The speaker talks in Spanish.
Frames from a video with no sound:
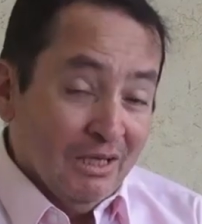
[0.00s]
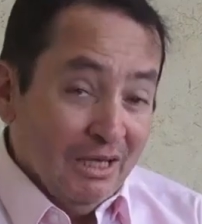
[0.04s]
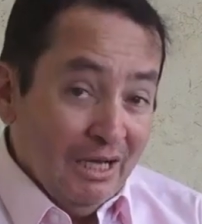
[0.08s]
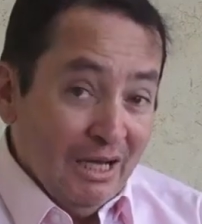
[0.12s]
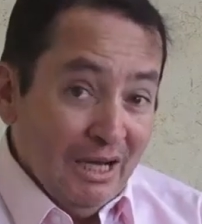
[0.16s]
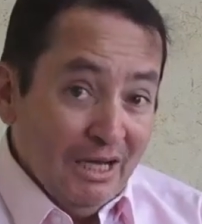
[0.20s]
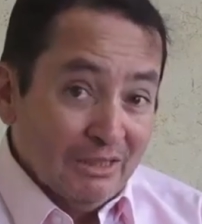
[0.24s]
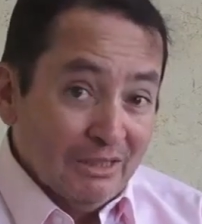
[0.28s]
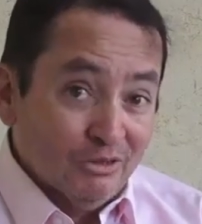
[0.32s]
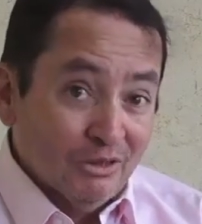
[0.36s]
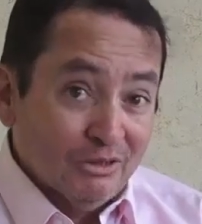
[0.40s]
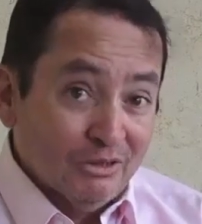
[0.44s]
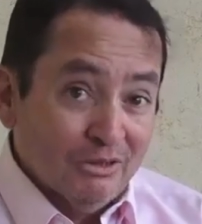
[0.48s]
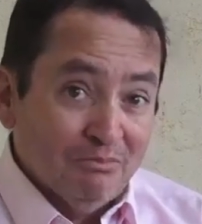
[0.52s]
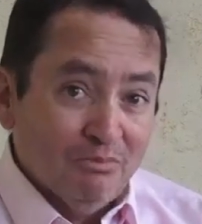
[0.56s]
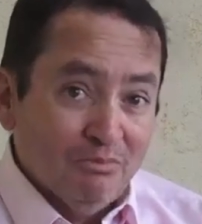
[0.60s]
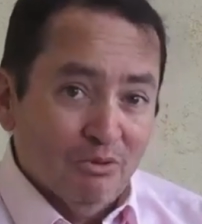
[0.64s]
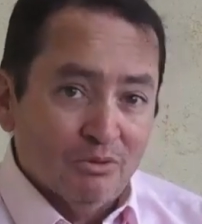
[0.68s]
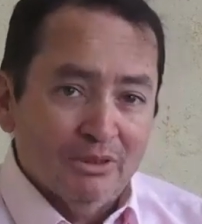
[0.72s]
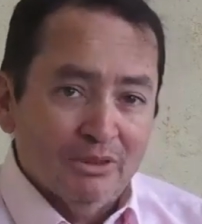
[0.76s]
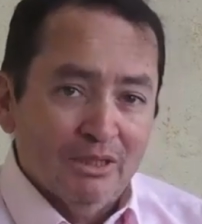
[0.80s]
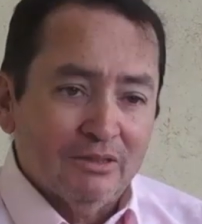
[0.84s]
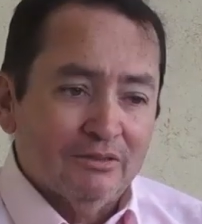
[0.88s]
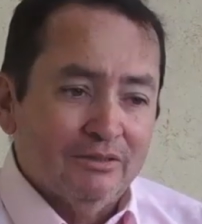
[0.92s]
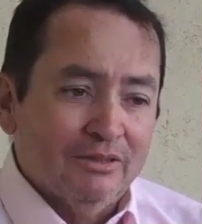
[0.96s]
Eso es
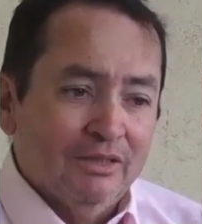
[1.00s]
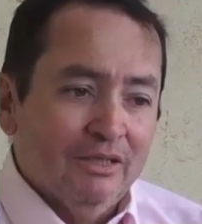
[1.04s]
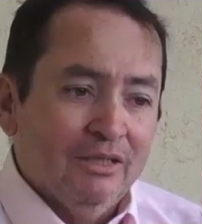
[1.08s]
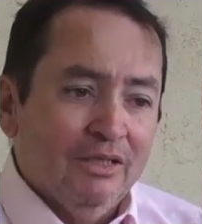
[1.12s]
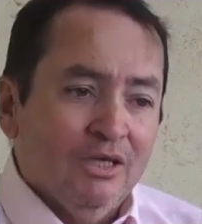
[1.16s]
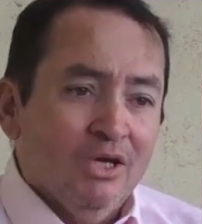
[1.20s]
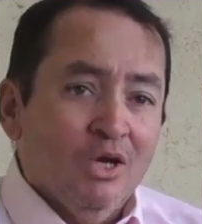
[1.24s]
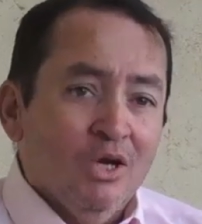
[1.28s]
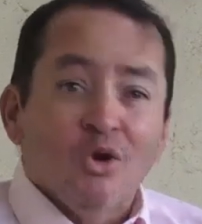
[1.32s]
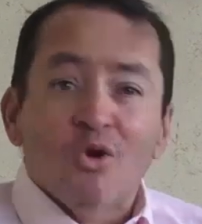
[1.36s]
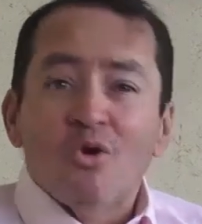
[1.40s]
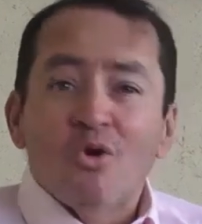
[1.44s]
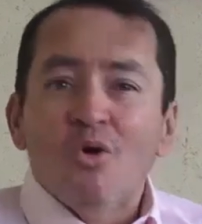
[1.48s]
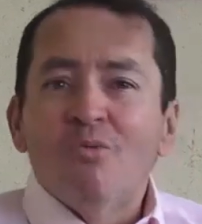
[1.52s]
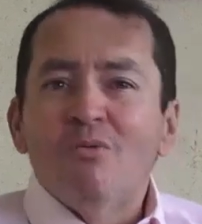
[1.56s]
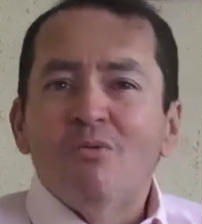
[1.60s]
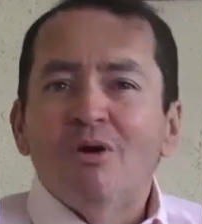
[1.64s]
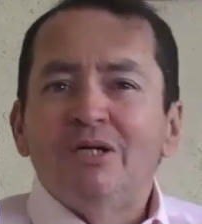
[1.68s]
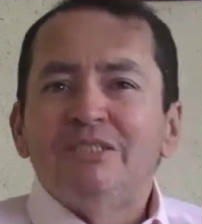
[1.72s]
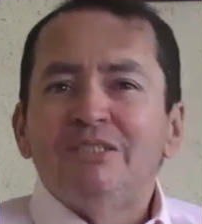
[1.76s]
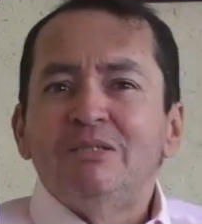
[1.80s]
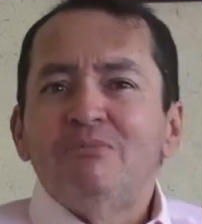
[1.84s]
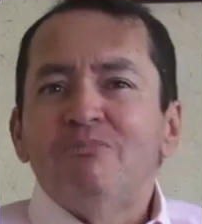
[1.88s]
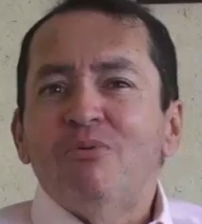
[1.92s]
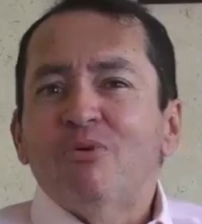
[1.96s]
importante. Como
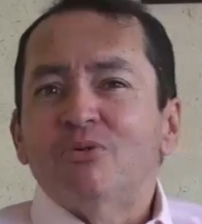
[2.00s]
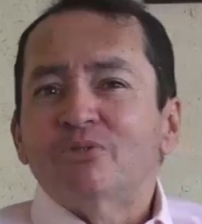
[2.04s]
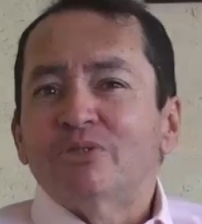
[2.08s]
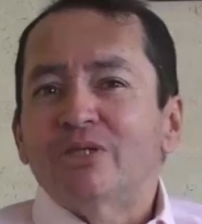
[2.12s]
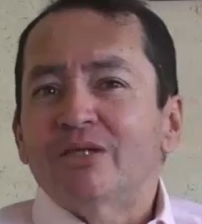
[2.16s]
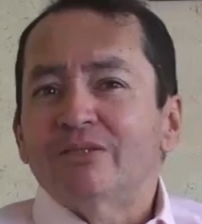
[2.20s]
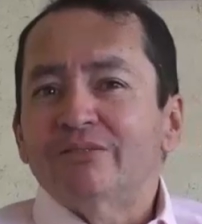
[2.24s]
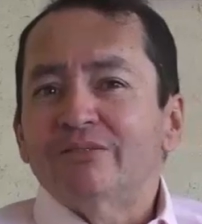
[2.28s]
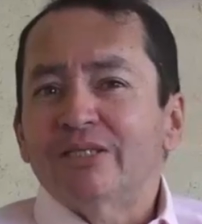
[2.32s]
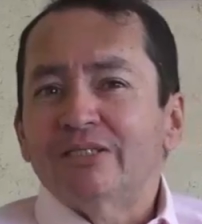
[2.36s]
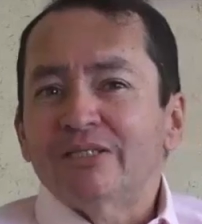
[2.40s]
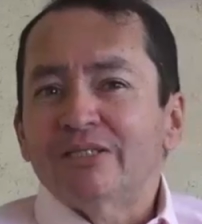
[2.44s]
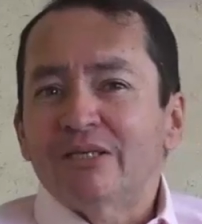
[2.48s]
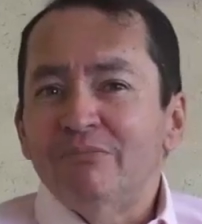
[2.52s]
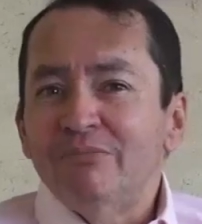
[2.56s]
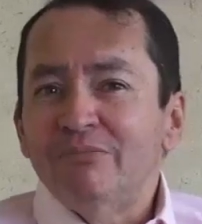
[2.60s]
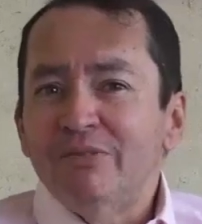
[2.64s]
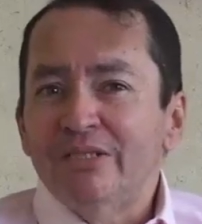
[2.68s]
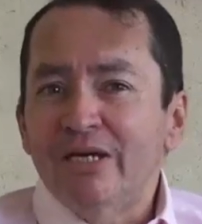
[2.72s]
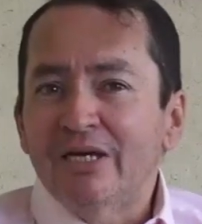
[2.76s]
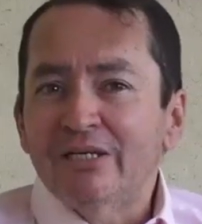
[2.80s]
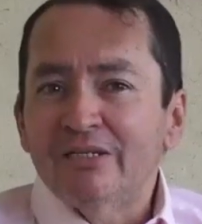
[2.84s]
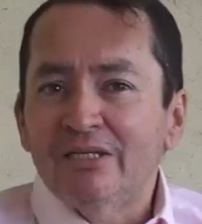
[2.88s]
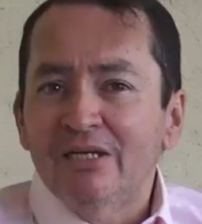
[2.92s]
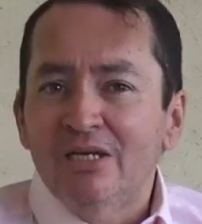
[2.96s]
es importante
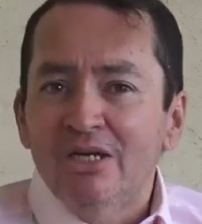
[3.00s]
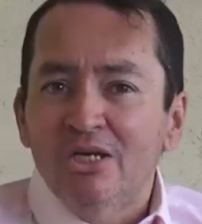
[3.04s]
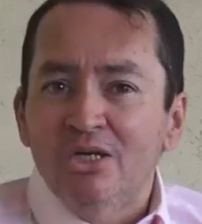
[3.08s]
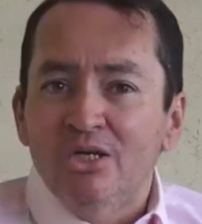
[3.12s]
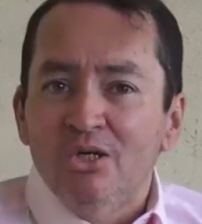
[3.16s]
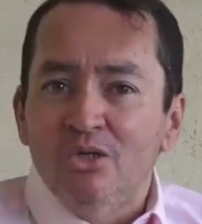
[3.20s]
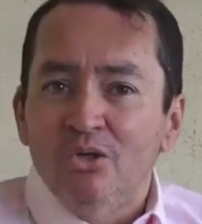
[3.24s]
también